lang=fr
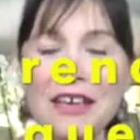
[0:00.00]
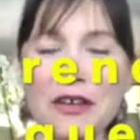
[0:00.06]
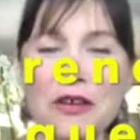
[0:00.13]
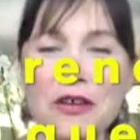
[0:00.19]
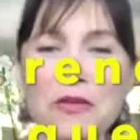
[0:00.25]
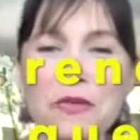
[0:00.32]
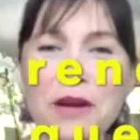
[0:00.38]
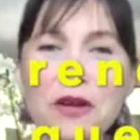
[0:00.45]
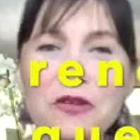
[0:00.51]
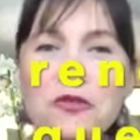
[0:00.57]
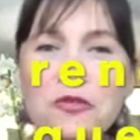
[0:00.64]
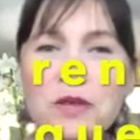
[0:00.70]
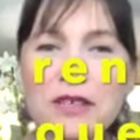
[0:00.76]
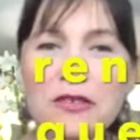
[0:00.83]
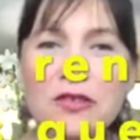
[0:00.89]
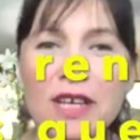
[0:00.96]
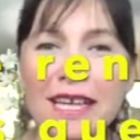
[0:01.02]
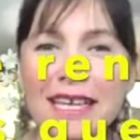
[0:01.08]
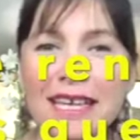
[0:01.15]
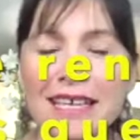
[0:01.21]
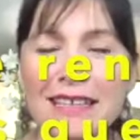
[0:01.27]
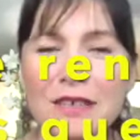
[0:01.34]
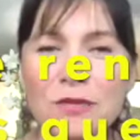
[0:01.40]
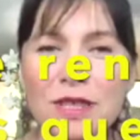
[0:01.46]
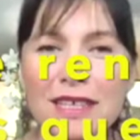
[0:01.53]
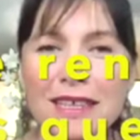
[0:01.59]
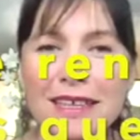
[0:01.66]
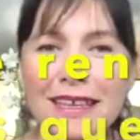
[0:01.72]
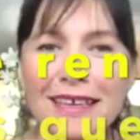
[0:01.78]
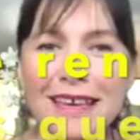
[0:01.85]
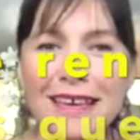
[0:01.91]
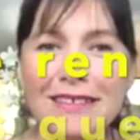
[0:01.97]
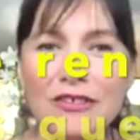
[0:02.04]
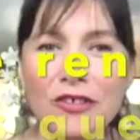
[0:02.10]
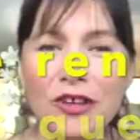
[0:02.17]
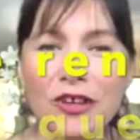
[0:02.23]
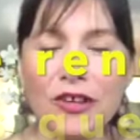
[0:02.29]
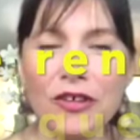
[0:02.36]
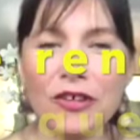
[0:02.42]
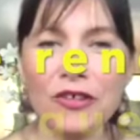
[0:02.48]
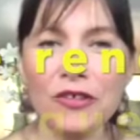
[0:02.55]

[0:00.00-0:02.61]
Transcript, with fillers: Euh, par le biais de l'Académie des créateurs,